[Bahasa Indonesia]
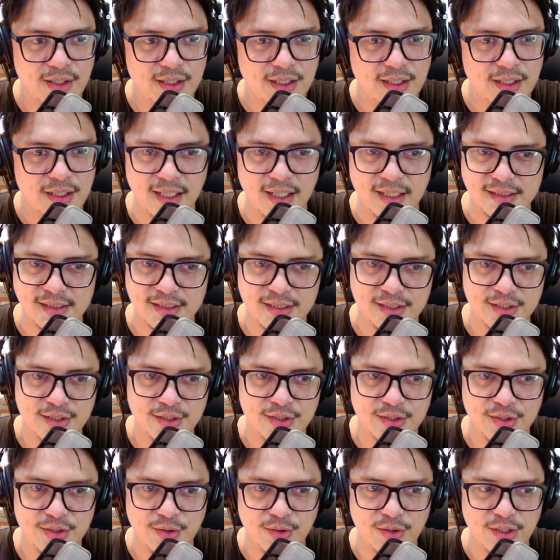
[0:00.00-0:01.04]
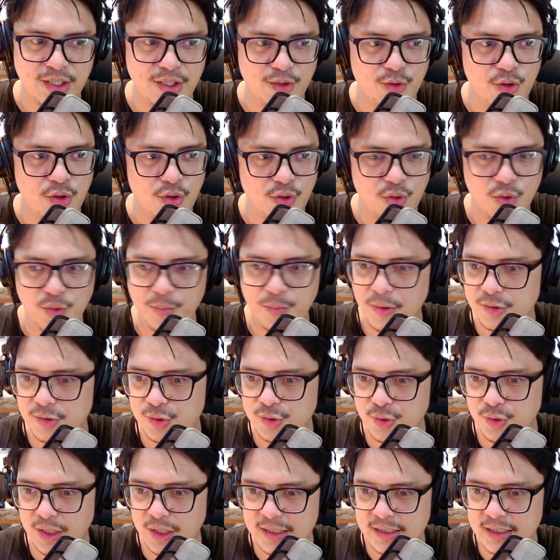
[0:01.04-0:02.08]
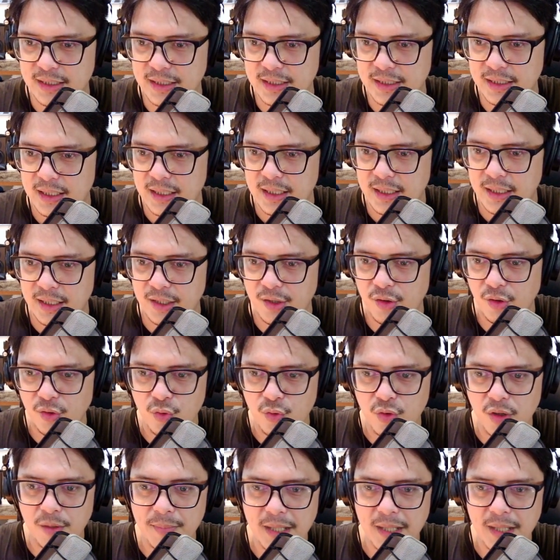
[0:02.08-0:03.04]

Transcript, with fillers: Nice. Oke, okay, gue gua pause dulu guys. Ini kalau gua